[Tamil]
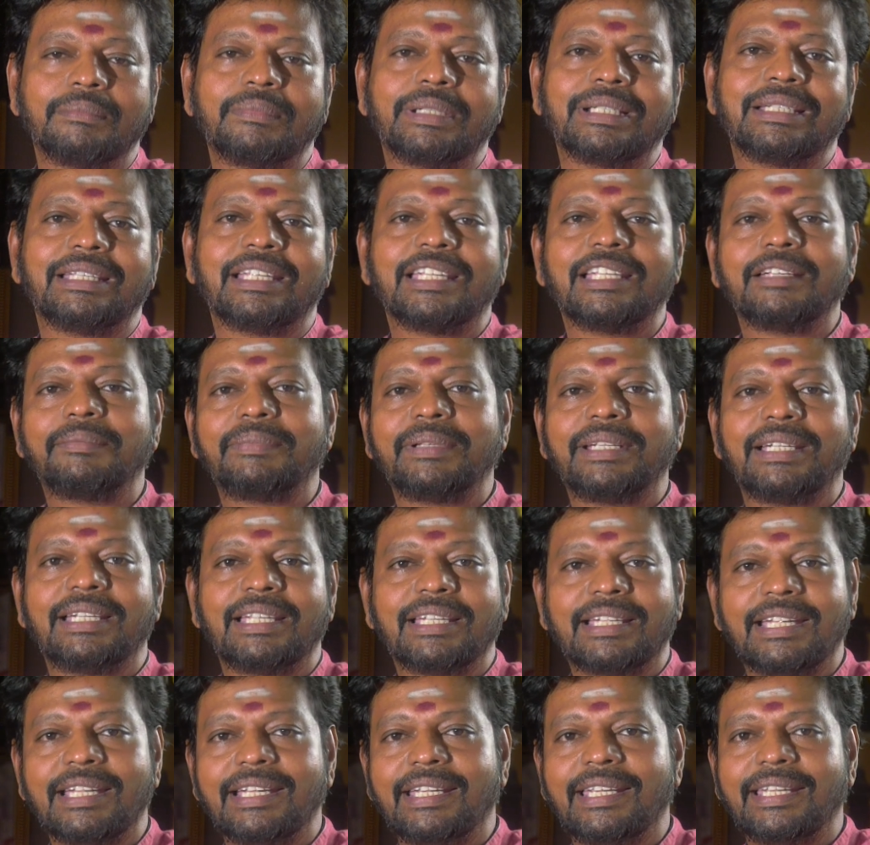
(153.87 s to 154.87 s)
பட் நிறைய பேர்
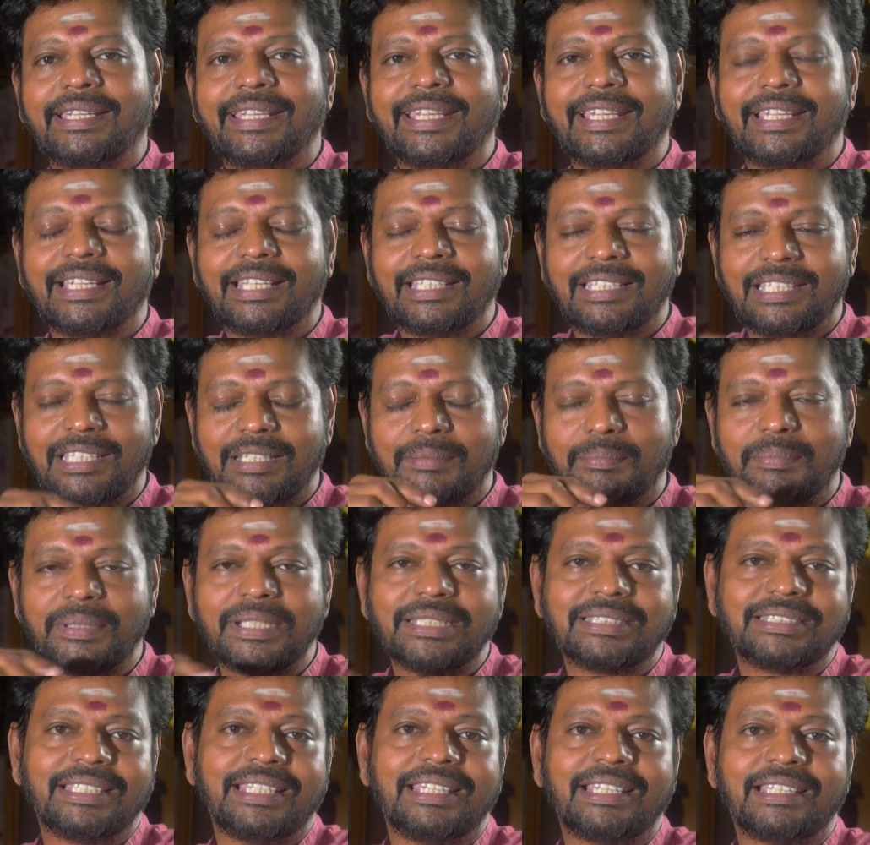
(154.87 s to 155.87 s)
என்ன கேட்டிருக்கீங்கன்னா இது
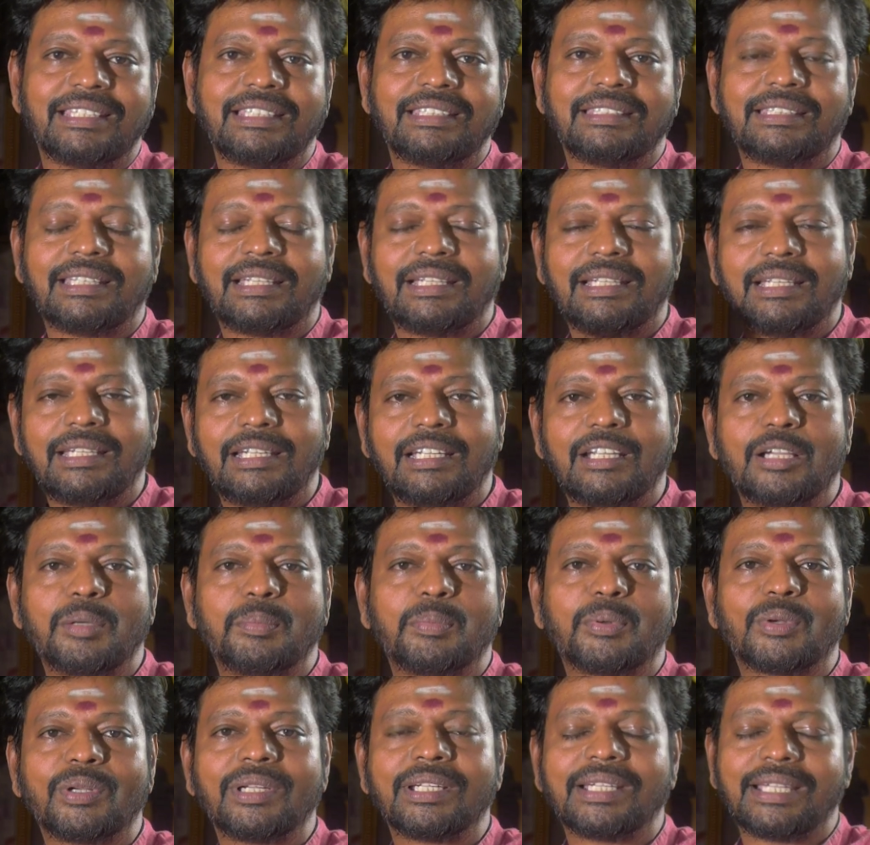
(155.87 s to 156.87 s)
எப்படி செய்கிறதுன்னு தெரில எல்லா
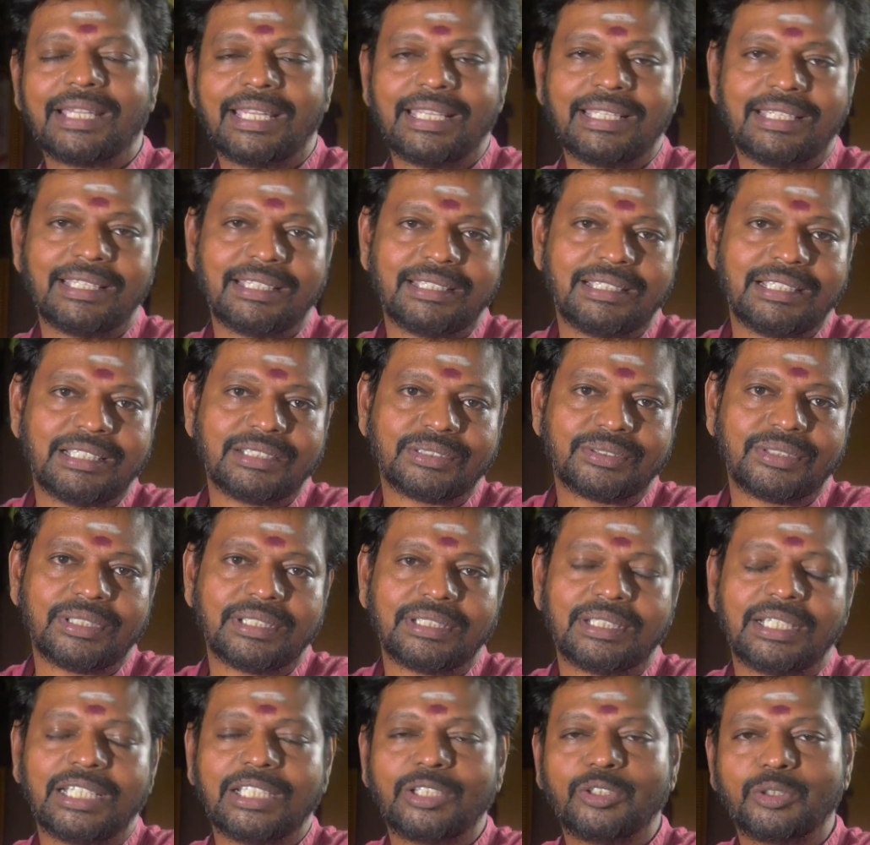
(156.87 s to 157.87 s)
பொருளும் கிடைக்கிறதுலன்னு
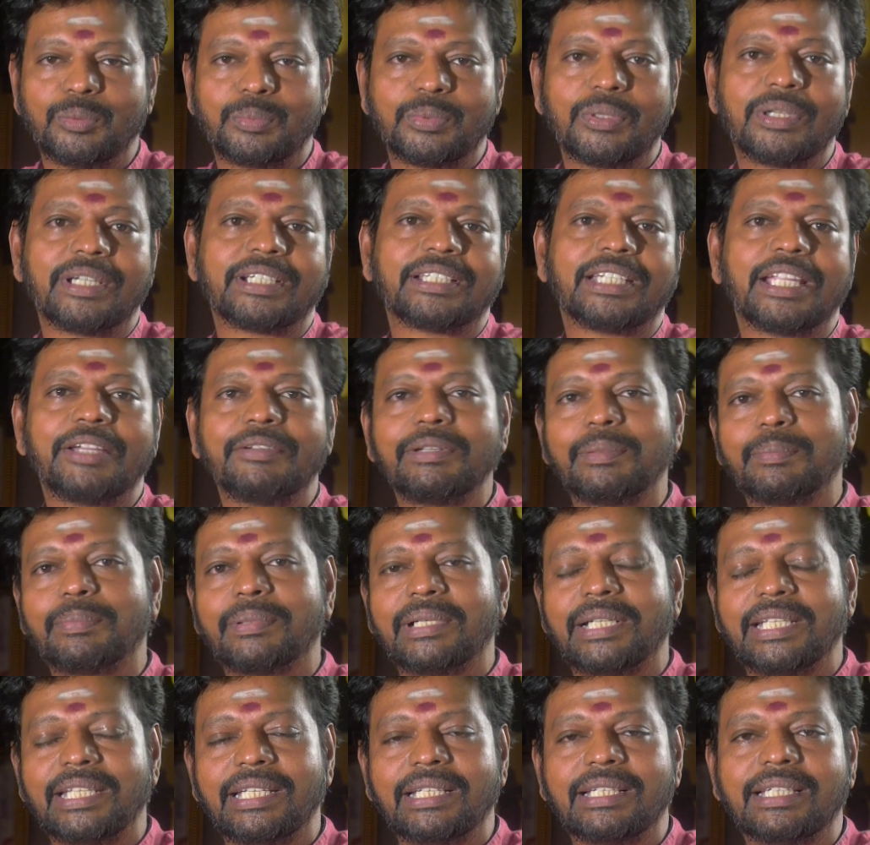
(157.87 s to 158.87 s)
சொன்னதுனால இது ஒரு ப்ராடக்டாகவே
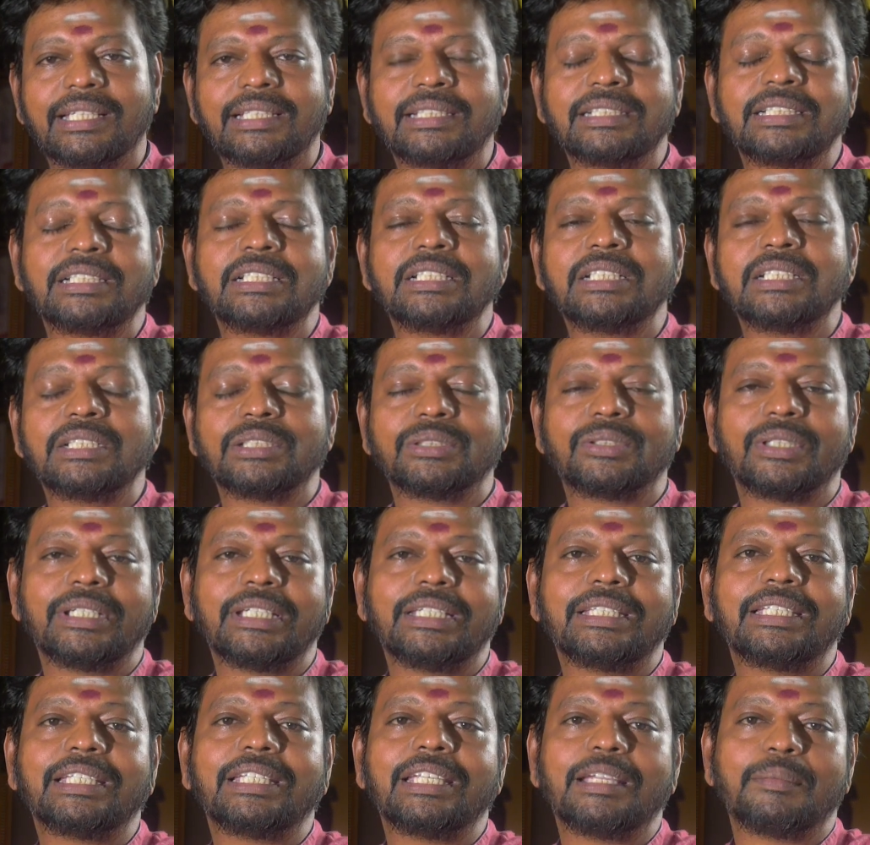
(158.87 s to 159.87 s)
பண்ணியிருக்கேன் ஸோ
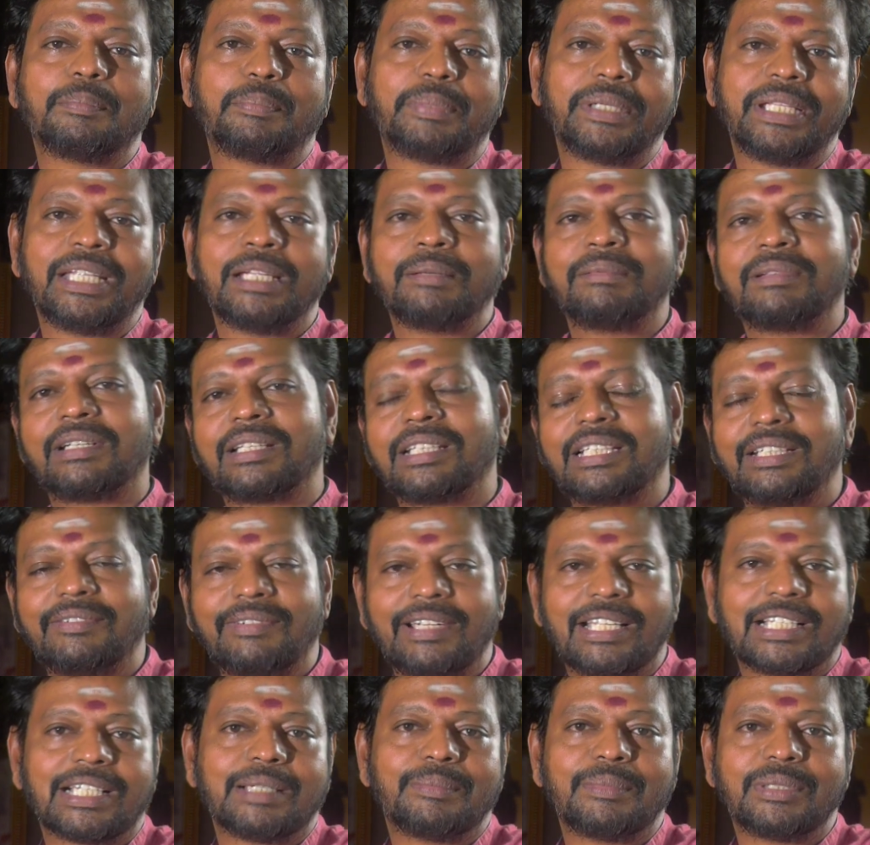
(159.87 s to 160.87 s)
இது எப்படி அப்படின்றத
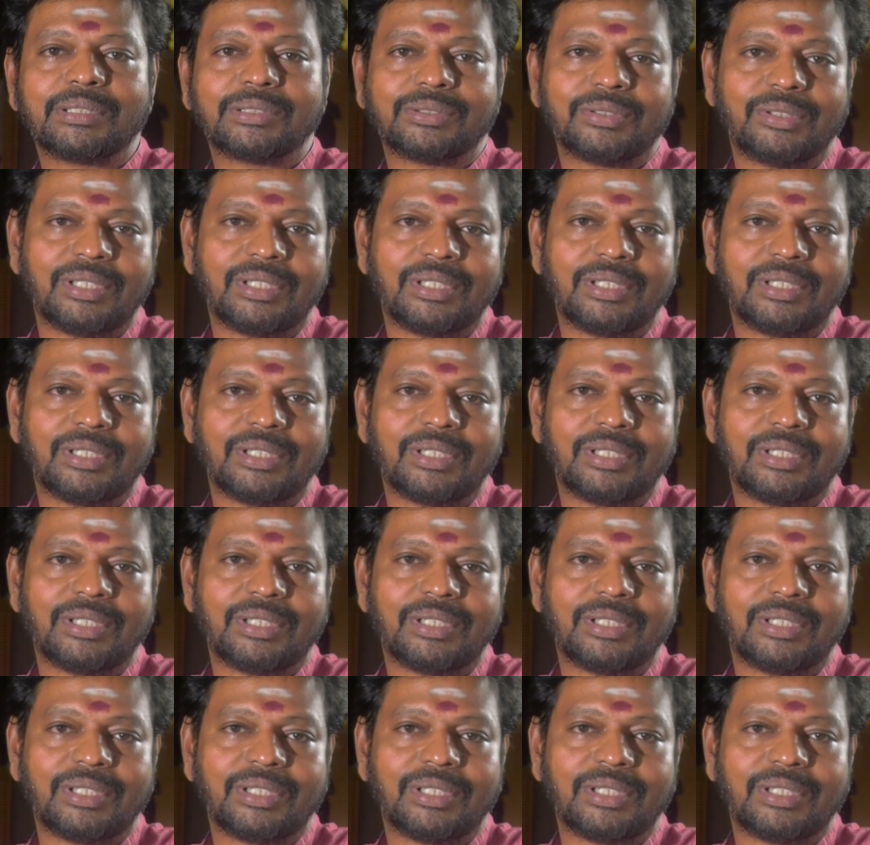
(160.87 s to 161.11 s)
நான் விளக்கமாக